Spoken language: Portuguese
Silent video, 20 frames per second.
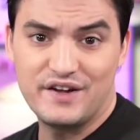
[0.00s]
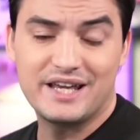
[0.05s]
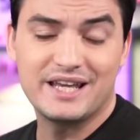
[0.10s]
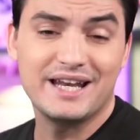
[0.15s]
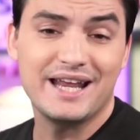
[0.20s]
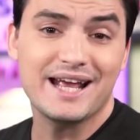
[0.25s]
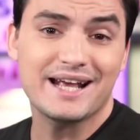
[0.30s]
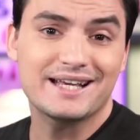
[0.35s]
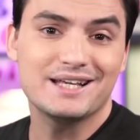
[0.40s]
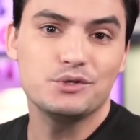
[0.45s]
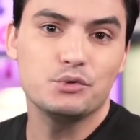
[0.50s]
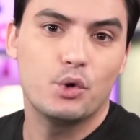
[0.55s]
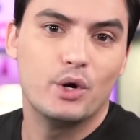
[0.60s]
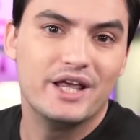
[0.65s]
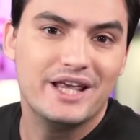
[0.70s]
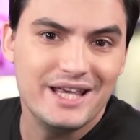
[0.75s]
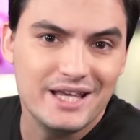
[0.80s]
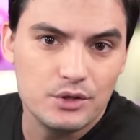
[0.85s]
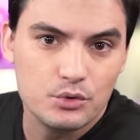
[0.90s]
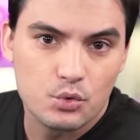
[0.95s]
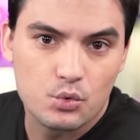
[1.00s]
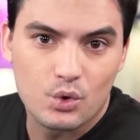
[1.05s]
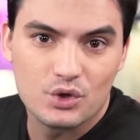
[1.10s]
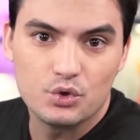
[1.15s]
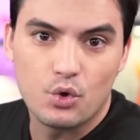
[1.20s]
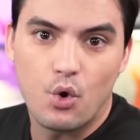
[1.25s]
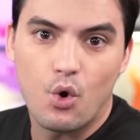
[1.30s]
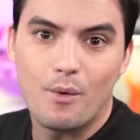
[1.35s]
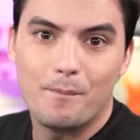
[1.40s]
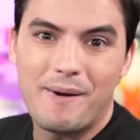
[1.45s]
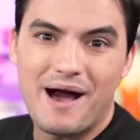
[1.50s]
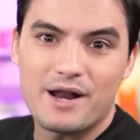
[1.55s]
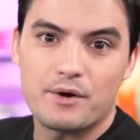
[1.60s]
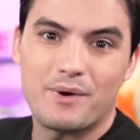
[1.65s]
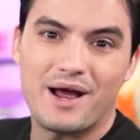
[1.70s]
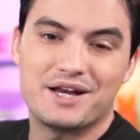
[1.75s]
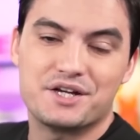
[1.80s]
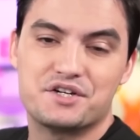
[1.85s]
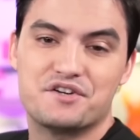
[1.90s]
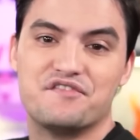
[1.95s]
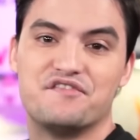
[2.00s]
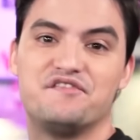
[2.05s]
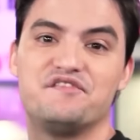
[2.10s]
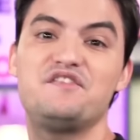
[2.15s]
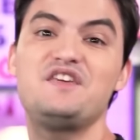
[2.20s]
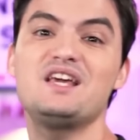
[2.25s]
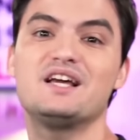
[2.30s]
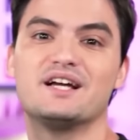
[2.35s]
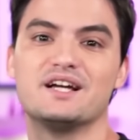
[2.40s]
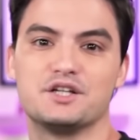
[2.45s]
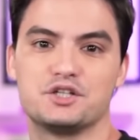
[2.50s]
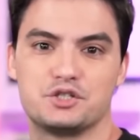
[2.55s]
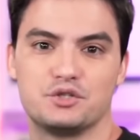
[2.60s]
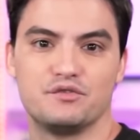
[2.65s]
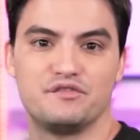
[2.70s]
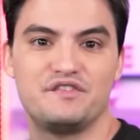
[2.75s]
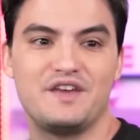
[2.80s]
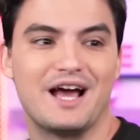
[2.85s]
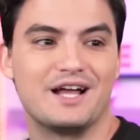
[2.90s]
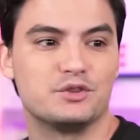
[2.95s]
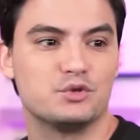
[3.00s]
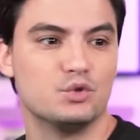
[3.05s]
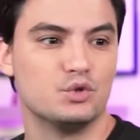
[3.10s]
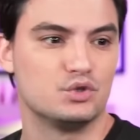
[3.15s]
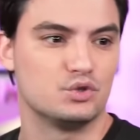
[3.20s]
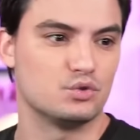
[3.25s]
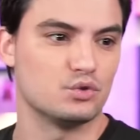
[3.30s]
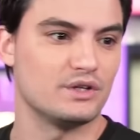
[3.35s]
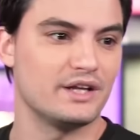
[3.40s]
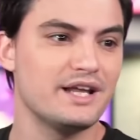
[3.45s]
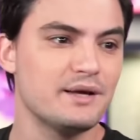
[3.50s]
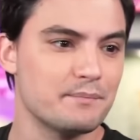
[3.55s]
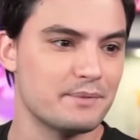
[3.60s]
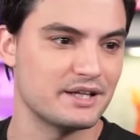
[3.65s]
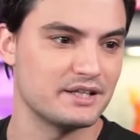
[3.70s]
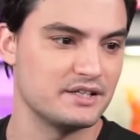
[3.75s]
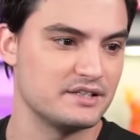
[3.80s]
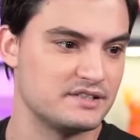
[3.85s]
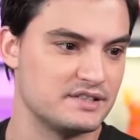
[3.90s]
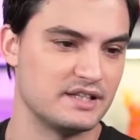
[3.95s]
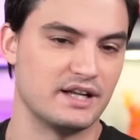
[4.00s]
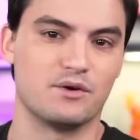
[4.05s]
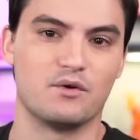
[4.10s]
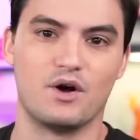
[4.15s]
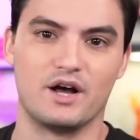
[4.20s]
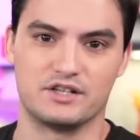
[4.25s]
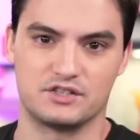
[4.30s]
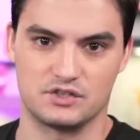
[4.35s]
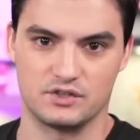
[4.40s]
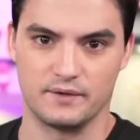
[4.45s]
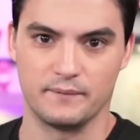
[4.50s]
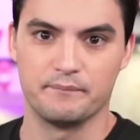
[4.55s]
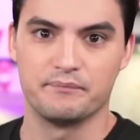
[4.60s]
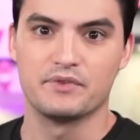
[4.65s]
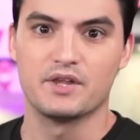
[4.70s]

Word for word: Foi que nem aqui no Rio, quando roubaram as vigas do viaduto, lembra desse negócio?